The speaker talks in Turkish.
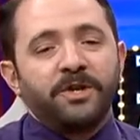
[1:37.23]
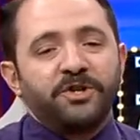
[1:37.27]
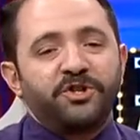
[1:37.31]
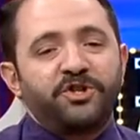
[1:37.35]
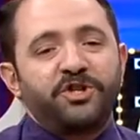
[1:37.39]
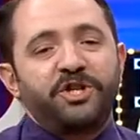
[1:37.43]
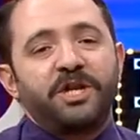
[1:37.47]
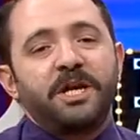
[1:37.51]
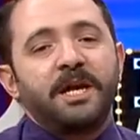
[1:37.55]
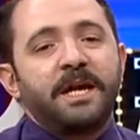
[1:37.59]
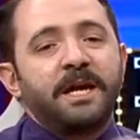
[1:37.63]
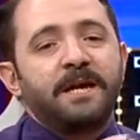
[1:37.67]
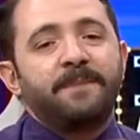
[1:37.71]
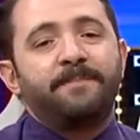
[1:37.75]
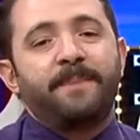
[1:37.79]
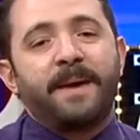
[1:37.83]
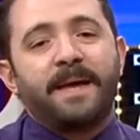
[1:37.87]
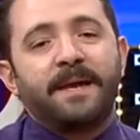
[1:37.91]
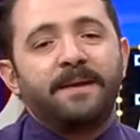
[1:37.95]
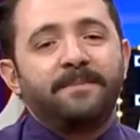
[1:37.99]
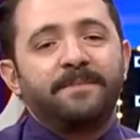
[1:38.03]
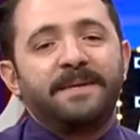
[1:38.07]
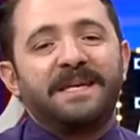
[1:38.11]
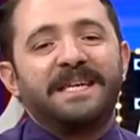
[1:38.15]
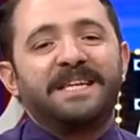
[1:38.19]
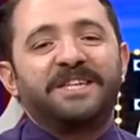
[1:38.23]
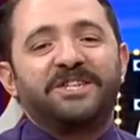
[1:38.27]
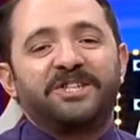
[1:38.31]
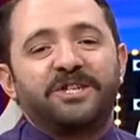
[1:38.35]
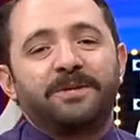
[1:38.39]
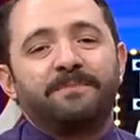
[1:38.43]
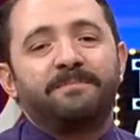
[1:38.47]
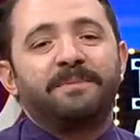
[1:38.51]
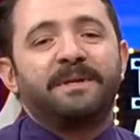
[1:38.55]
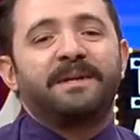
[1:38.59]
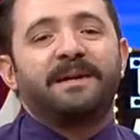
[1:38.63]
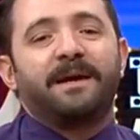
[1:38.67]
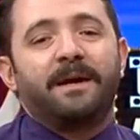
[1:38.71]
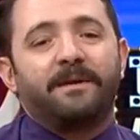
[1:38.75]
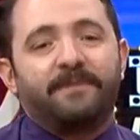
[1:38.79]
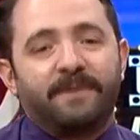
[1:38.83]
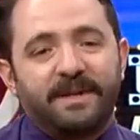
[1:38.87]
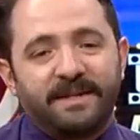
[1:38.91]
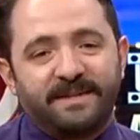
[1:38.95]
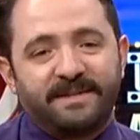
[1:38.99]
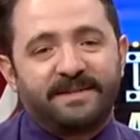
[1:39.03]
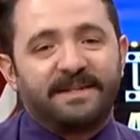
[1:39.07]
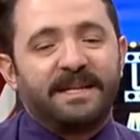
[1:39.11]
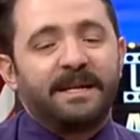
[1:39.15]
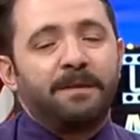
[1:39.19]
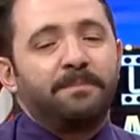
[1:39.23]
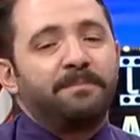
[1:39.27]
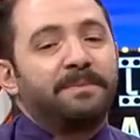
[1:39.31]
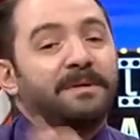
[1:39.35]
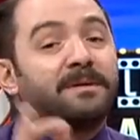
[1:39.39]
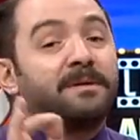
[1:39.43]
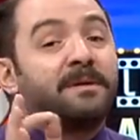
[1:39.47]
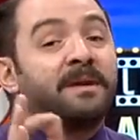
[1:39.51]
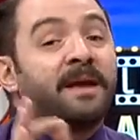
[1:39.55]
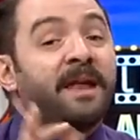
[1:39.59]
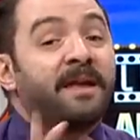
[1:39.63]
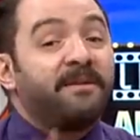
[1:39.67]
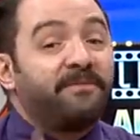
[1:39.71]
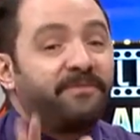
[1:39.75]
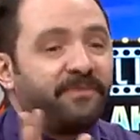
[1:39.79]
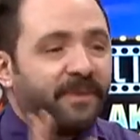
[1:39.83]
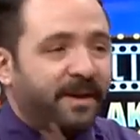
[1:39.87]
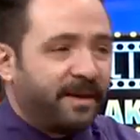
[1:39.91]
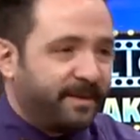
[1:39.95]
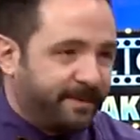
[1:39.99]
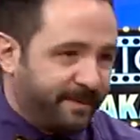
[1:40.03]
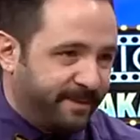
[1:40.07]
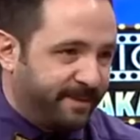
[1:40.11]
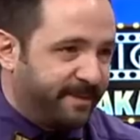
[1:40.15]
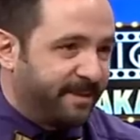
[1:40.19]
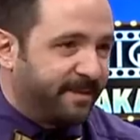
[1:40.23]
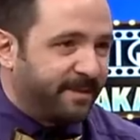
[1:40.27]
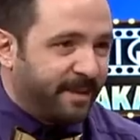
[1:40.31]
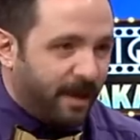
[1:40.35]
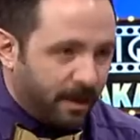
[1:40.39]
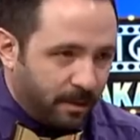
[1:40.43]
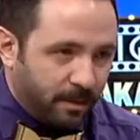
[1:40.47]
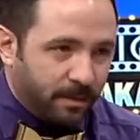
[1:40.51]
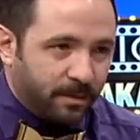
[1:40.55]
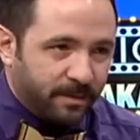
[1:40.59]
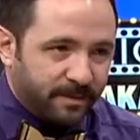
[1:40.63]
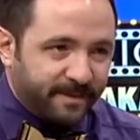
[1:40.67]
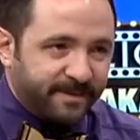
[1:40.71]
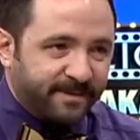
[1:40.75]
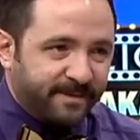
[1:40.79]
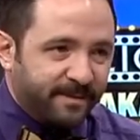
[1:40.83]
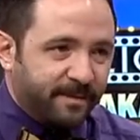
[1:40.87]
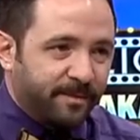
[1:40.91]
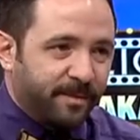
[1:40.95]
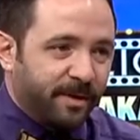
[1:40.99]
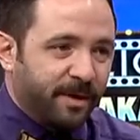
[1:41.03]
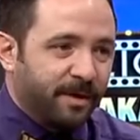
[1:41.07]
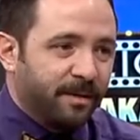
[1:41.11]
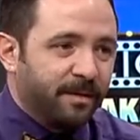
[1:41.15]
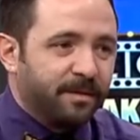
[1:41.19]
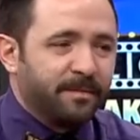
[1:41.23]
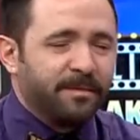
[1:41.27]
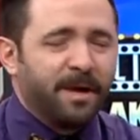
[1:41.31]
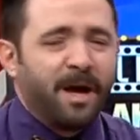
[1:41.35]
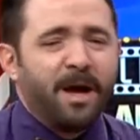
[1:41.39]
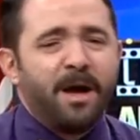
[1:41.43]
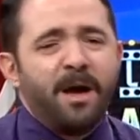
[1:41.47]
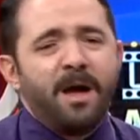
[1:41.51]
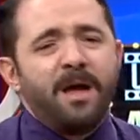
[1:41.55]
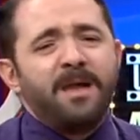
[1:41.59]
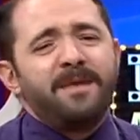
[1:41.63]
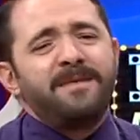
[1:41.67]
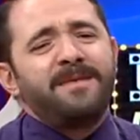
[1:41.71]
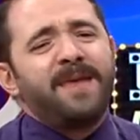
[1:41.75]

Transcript: Şiir benim için bir heves değil, bir nefesti dediniz evet, değil mi? Evet, evet.